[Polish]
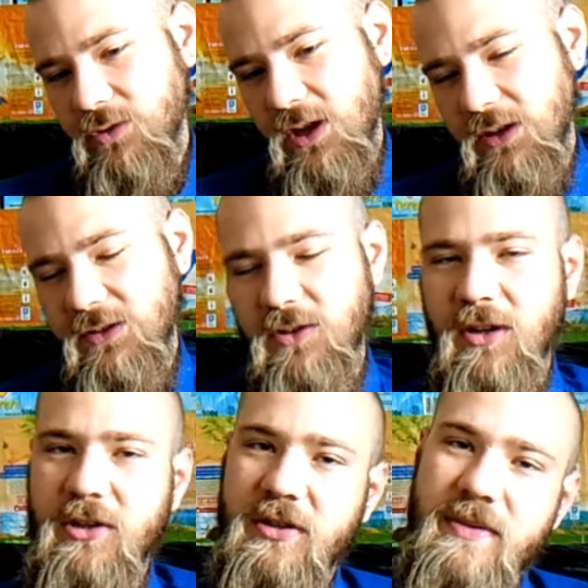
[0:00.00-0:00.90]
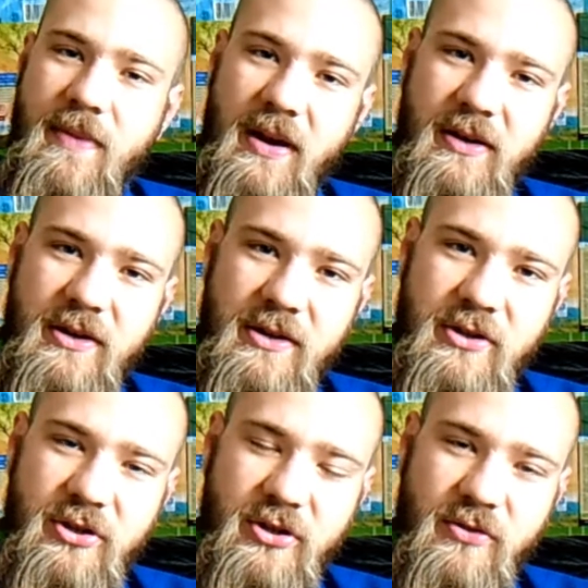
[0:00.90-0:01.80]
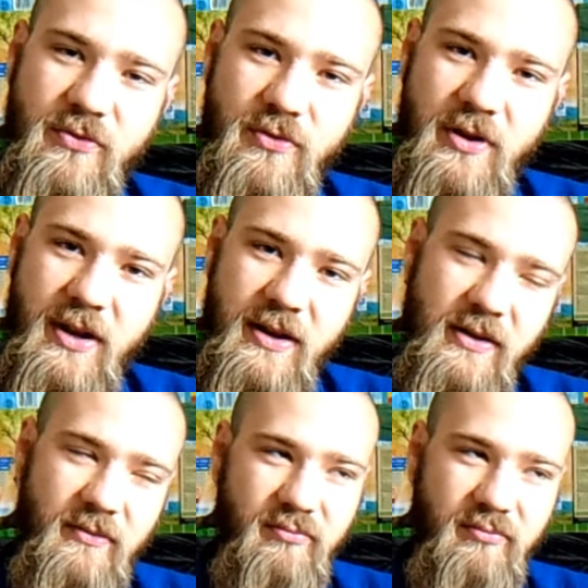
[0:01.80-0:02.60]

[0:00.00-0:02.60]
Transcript: Nie jest to jakiś smak e, szczególnie